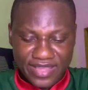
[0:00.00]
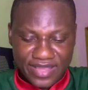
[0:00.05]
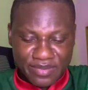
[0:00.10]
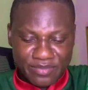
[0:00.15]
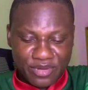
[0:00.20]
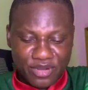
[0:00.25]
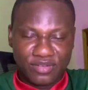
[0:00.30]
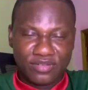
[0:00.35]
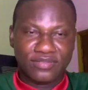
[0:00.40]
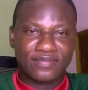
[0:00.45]

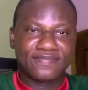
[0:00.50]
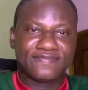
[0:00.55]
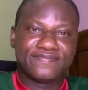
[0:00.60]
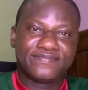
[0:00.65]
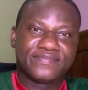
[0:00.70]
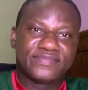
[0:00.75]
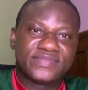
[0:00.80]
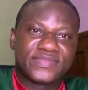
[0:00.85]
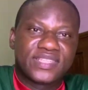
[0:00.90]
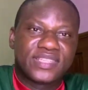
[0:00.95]
Bon,
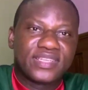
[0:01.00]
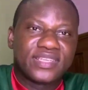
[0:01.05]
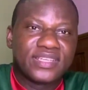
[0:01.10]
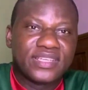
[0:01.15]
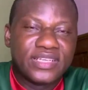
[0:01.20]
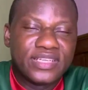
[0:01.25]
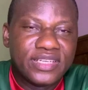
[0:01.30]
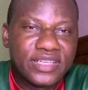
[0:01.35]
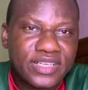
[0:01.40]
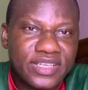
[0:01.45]

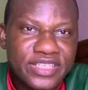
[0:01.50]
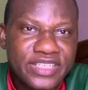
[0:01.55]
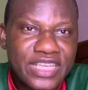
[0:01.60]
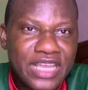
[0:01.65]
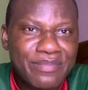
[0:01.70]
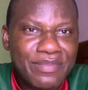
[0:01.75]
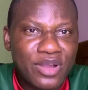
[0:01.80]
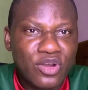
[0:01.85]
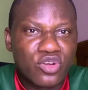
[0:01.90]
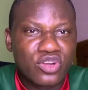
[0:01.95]
euh,
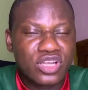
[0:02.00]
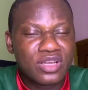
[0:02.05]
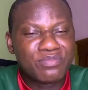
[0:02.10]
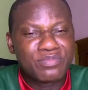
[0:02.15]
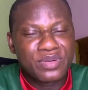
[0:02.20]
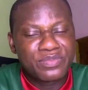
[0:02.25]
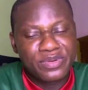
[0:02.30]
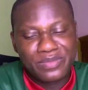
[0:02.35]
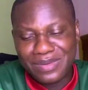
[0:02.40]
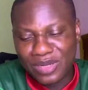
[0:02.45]
chers Marocains,
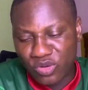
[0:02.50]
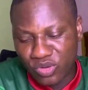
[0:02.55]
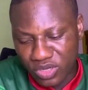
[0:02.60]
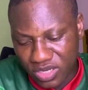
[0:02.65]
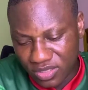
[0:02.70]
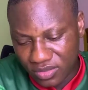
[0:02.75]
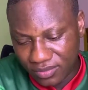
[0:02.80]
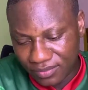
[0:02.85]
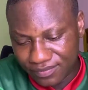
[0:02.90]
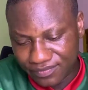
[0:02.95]
peuple
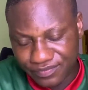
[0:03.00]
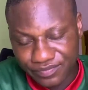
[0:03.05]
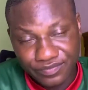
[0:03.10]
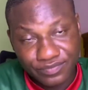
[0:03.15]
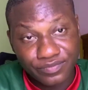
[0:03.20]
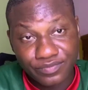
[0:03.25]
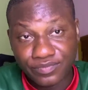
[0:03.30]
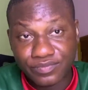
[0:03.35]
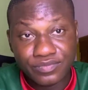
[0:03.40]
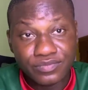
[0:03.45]
marocain,
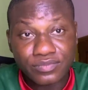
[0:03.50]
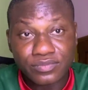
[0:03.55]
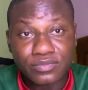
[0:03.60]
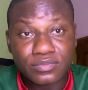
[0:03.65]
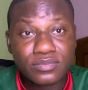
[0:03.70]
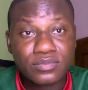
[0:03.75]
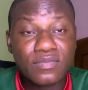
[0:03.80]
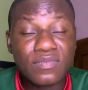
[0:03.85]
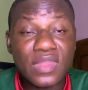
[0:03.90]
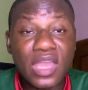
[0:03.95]

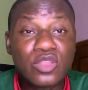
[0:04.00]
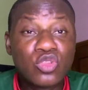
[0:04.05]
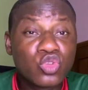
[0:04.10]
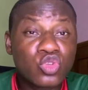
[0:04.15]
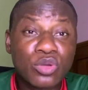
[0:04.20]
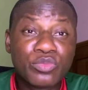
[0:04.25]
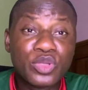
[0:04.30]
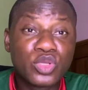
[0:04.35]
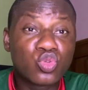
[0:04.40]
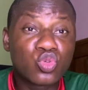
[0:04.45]
nous
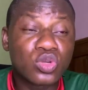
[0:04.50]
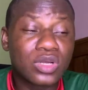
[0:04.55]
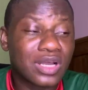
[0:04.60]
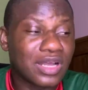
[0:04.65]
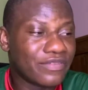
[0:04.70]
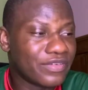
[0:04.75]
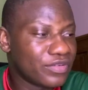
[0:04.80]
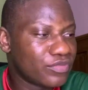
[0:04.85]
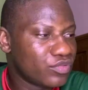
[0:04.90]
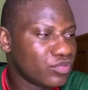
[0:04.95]
sommes de tout cœur
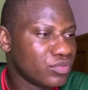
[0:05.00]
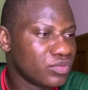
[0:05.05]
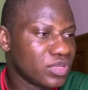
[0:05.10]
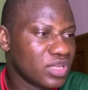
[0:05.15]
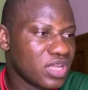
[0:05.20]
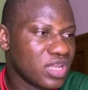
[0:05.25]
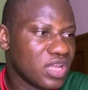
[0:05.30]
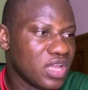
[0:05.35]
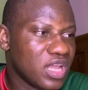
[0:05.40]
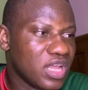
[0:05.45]
avec vous.
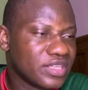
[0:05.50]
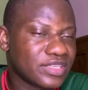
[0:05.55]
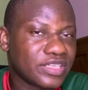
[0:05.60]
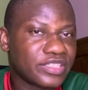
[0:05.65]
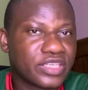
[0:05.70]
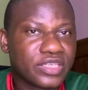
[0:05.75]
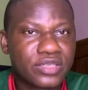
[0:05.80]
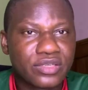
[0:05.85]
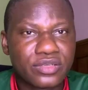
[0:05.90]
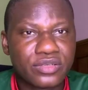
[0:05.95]

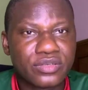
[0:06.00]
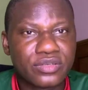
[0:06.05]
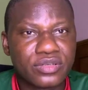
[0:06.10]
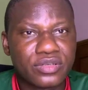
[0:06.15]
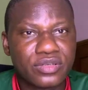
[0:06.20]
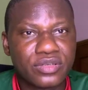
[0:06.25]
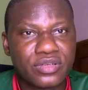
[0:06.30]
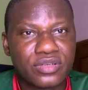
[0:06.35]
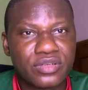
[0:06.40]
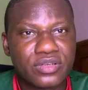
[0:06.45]
Sachez que
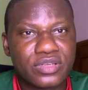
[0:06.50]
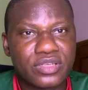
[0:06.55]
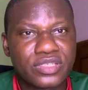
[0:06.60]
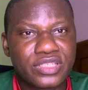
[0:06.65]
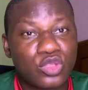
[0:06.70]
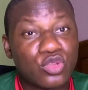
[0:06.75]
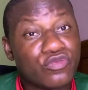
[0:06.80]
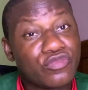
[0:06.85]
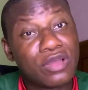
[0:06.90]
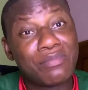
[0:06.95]
euh,
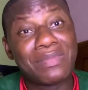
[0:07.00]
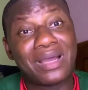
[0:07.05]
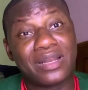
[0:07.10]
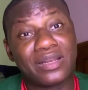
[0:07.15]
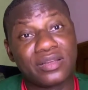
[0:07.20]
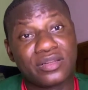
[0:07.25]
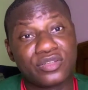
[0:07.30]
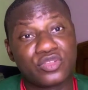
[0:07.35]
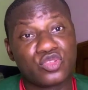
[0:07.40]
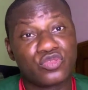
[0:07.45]
ça nous fait
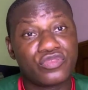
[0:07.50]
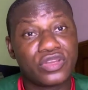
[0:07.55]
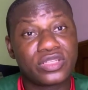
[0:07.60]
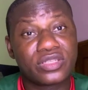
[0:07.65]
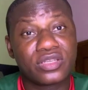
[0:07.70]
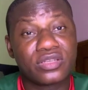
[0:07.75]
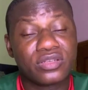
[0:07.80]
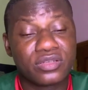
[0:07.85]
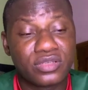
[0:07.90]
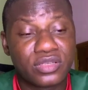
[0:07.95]
mal du fait
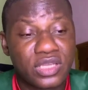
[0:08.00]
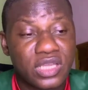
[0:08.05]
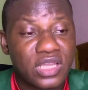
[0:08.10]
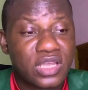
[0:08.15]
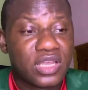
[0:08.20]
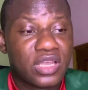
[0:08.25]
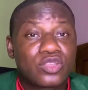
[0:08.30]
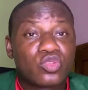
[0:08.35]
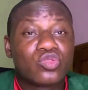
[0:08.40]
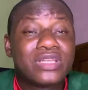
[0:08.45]
que
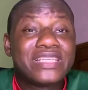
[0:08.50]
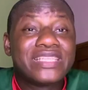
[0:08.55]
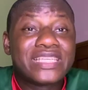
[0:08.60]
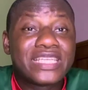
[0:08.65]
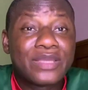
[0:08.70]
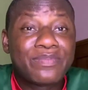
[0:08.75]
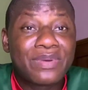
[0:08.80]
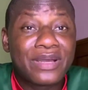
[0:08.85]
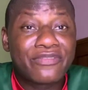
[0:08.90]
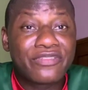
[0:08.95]
toutes les
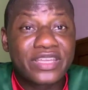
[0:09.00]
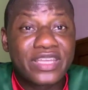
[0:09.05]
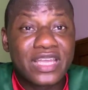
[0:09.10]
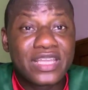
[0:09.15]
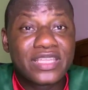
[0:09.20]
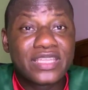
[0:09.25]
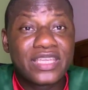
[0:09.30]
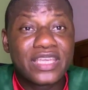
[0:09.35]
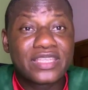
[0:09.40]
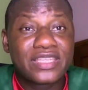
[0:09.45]
équipes
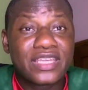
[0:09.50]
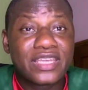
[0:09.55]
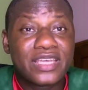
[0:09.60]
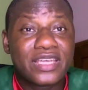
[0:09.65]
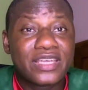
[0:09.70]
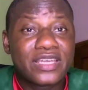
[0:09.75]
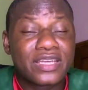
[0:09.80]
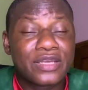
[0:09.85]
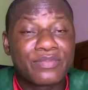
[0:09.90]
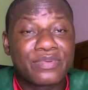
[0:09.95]
africaines qui
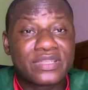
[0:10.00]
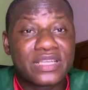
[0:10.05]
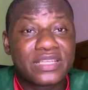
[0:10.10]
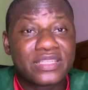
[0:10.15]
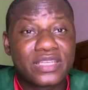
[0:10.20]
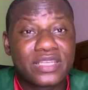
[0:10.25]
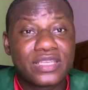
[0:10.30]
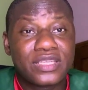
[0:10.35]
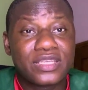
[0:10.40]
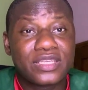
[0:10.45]
étaient
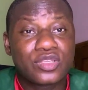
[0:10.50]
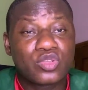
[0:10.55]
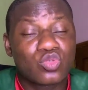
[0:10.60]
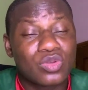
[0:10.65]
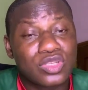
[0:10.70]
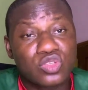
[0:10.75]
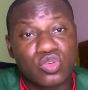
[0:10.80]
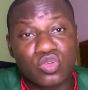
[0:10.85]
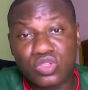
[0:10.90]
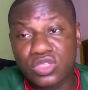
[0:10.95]
représentées soient
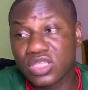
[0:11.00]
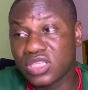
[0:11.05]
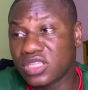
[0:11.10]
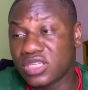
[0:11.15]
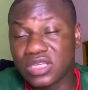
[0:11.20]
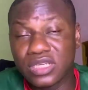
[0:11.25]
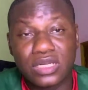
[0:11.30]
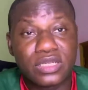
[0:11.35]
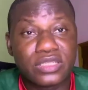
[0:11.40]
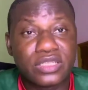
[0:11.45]
sorties
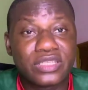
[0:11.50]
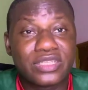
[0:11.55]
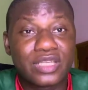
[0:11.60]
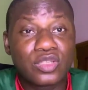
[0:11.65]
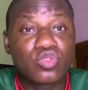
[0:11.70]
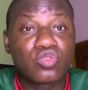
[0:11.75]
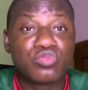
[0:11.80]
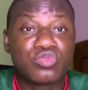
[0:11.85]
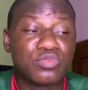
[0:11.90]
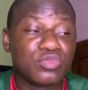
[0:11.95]
de, de cette
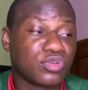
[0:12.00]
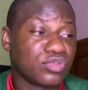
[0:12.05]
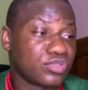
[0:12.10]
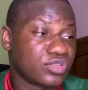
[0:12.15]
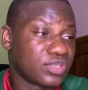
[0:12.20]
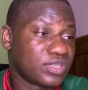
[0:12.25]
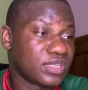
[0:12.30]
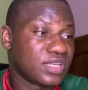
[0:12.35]
Coupe du Monde.